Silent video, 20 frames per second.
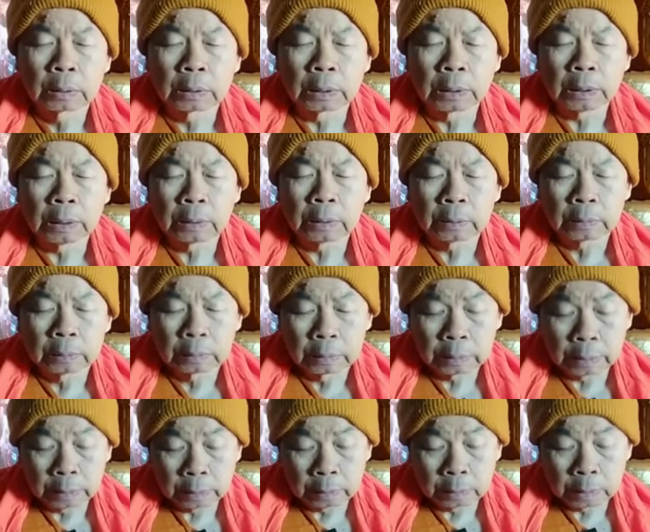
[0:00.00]
ทีนี้
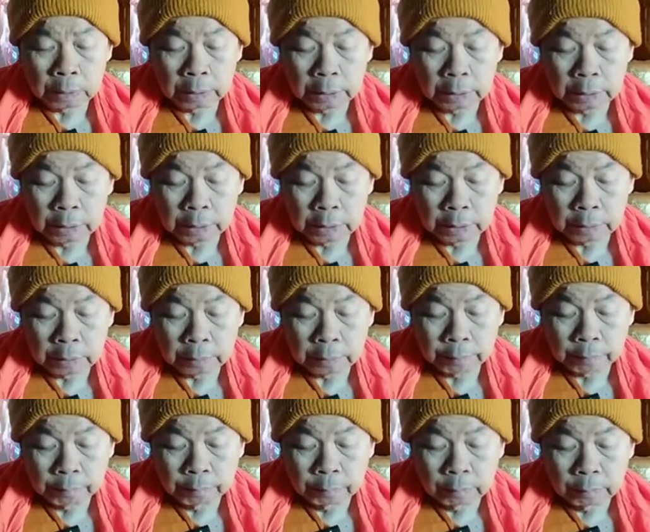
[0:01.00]
ในกรณีที่
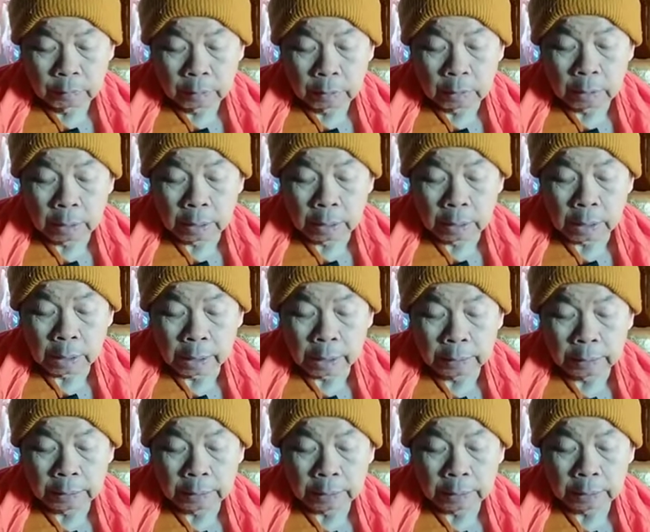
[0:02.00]
หา
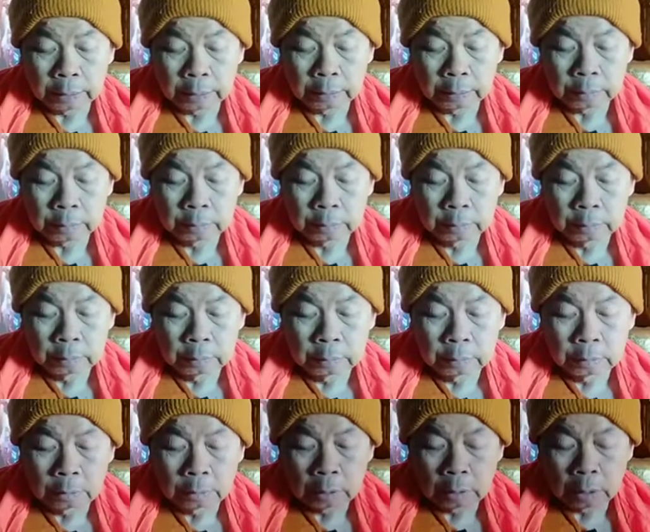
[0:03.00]
ยใจ
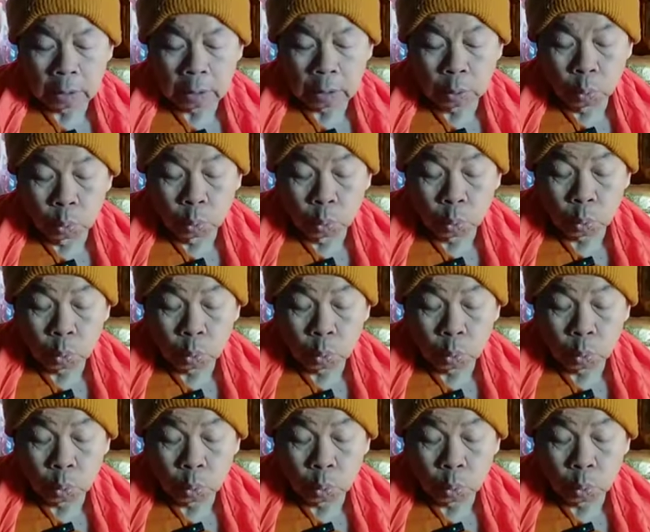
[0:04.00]
ดู